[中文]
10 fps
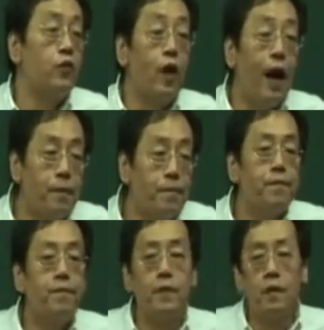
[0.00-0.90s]
伤于
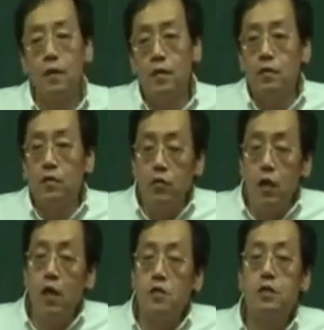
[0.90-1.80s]
寒，
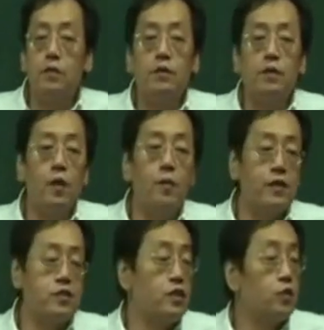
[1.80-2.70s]
冬天的时候你
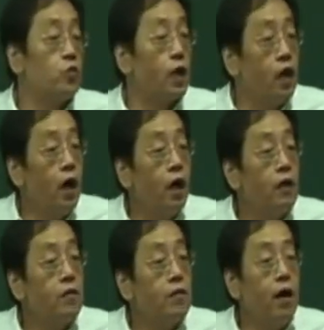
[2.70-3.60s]
没有把身体顾得很
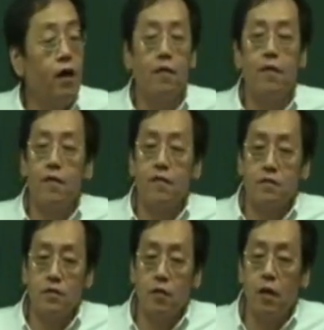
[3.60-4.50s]
好。啊，
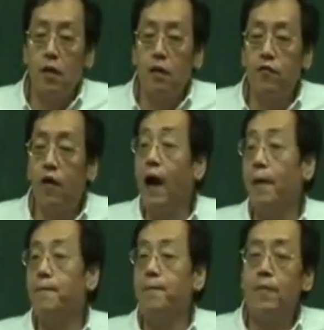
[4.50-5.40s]
受到
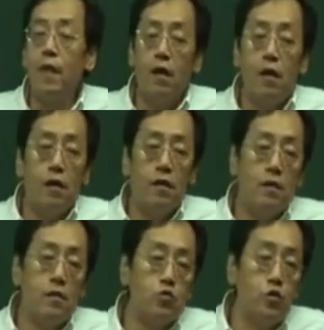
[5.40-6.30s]
风寒，
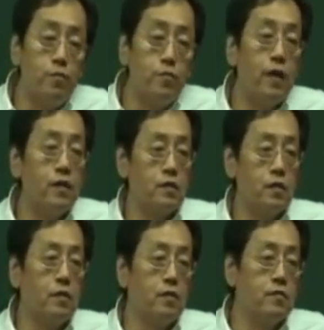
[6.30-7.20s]
春天
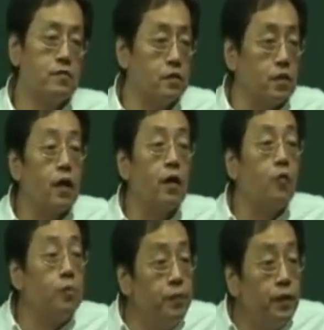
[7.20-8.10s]
的时候就得
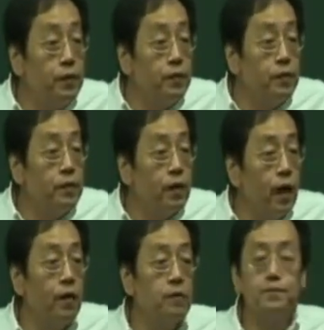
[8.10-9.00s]
到温病，
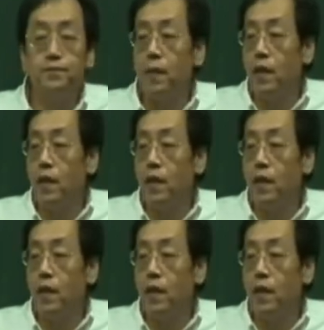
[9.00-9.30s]
啊，